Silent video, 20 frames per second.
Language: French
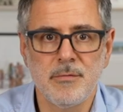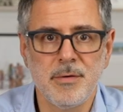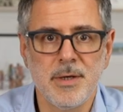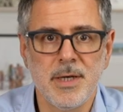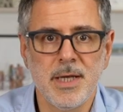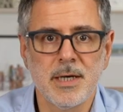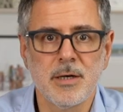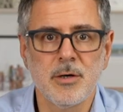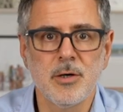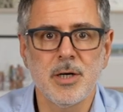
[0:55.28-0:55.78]
fait
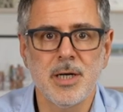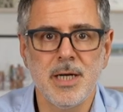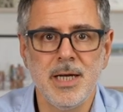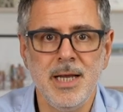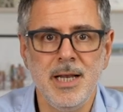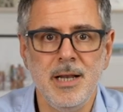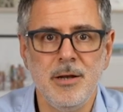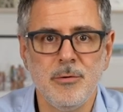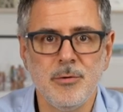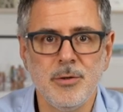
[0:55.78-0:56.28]
d'accord et
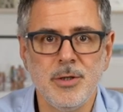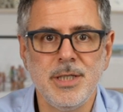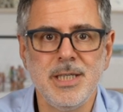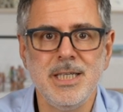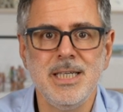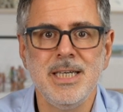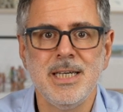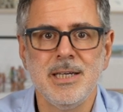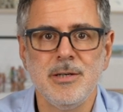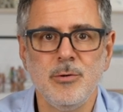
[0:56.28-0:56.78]
il le
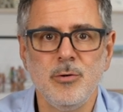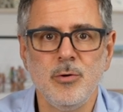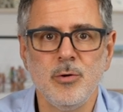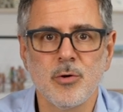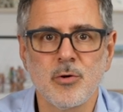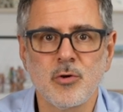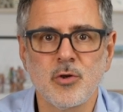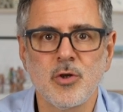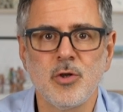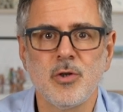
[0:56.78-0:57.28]
dit,
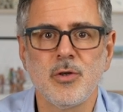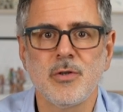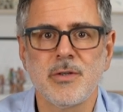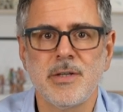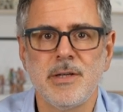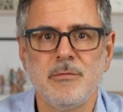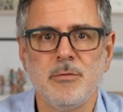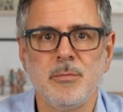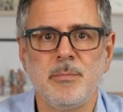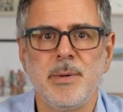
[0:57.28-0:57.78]
urgent
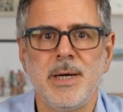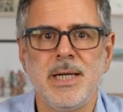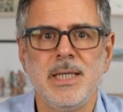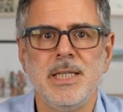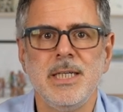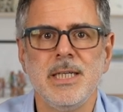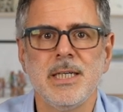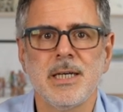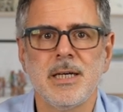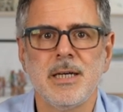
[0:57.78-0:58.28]
ça veut pas
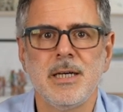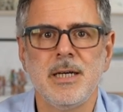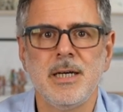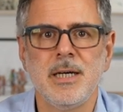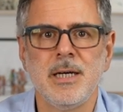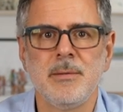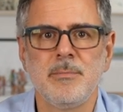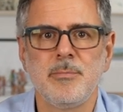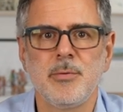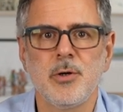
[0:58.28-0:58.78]
dire
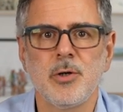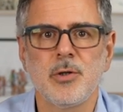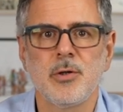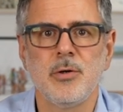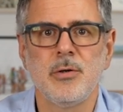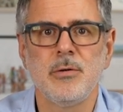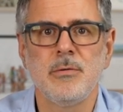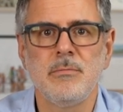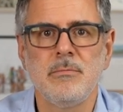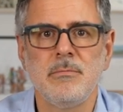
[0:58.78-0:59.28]

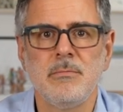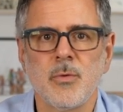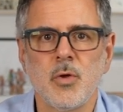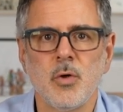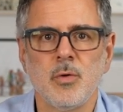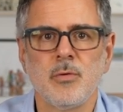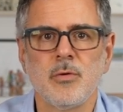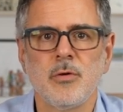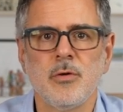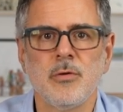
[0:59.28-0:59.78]
important.
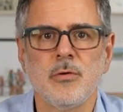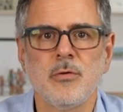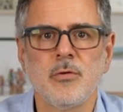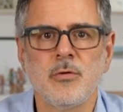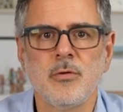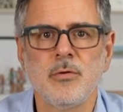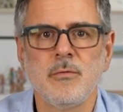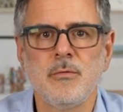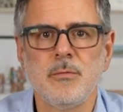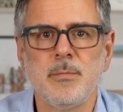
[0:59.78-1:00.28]
Donc,
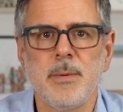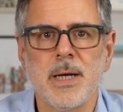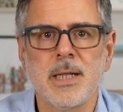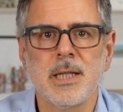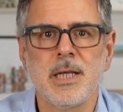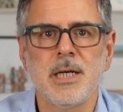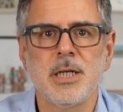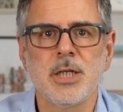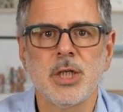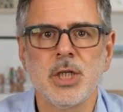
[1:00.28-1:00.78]
je vous
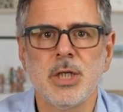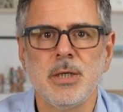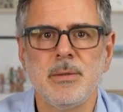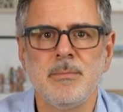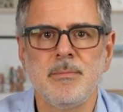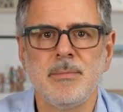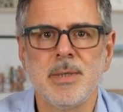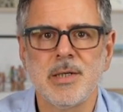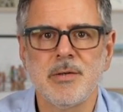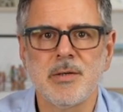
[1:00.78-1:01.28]
partage
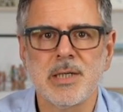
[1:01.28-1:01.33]
ma